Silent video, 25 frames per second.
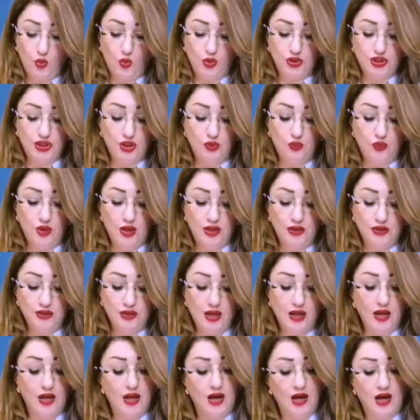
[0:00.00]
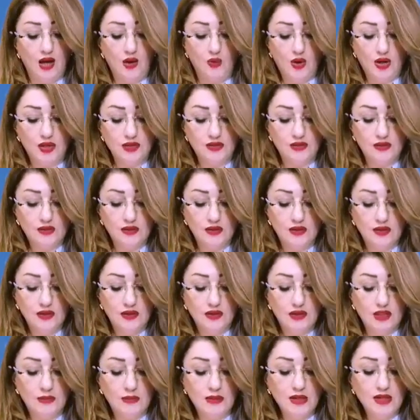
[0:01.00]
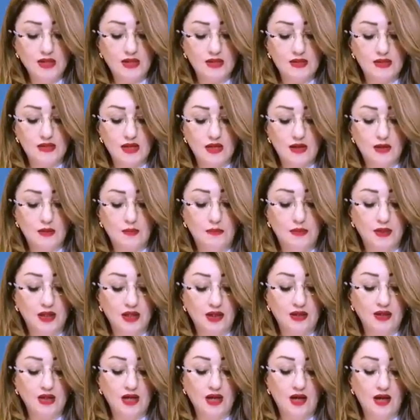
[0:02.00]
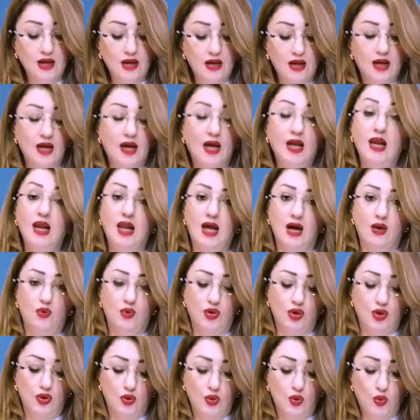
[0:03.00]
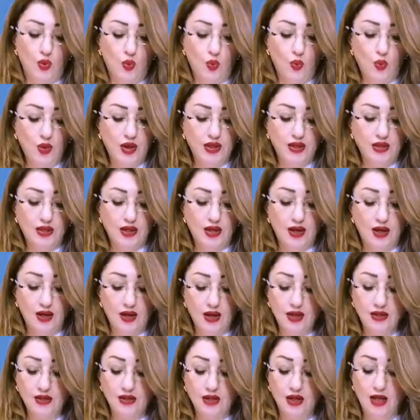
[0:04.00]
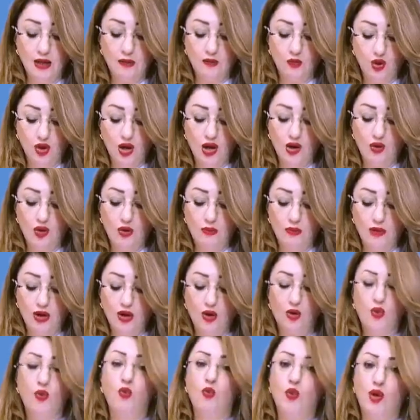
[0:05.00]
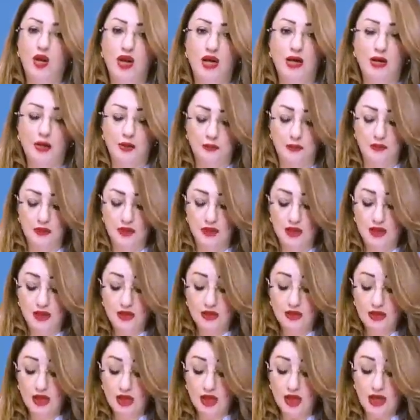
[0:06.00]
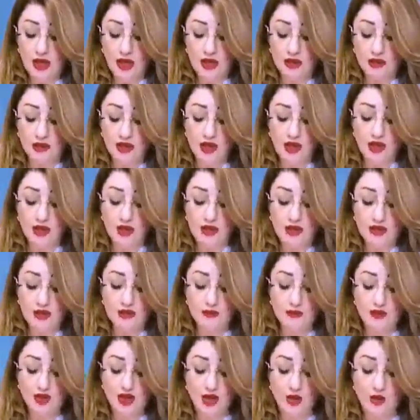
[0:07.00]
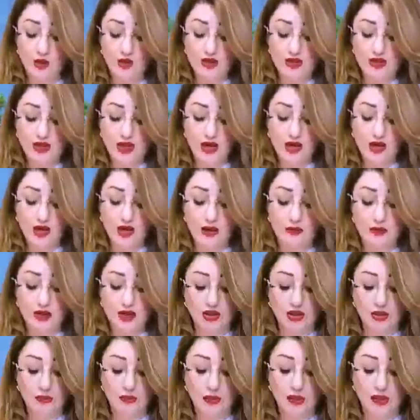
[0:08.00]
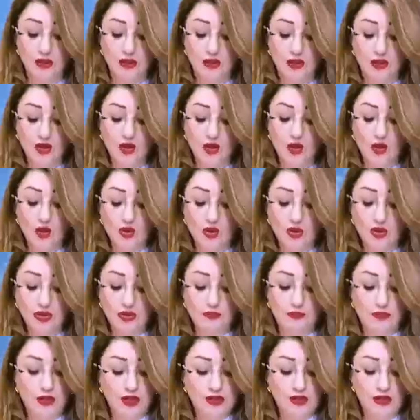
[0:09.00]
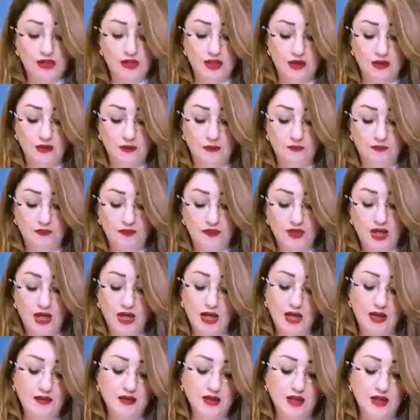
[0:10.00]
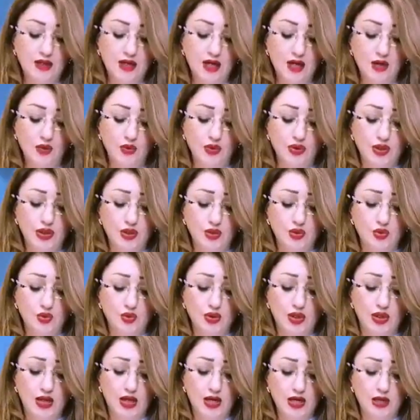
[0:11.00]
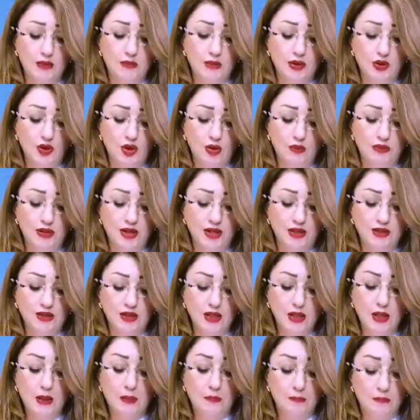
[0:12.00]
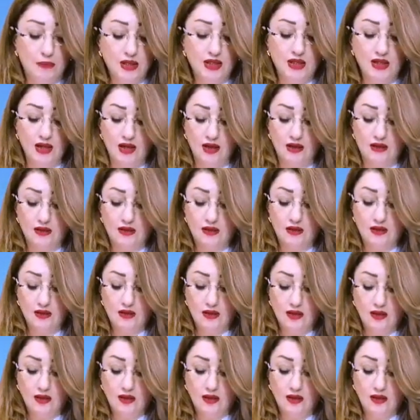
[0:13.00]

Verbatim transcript: وديوان الأغوات تميز بغناء اللاوق وهي أغاني المقاومة والحرب تقلد اسم قاويس آغا من قبل كرد بهدنان الذين كانوا ينعتون الأكبر عمرا بكاك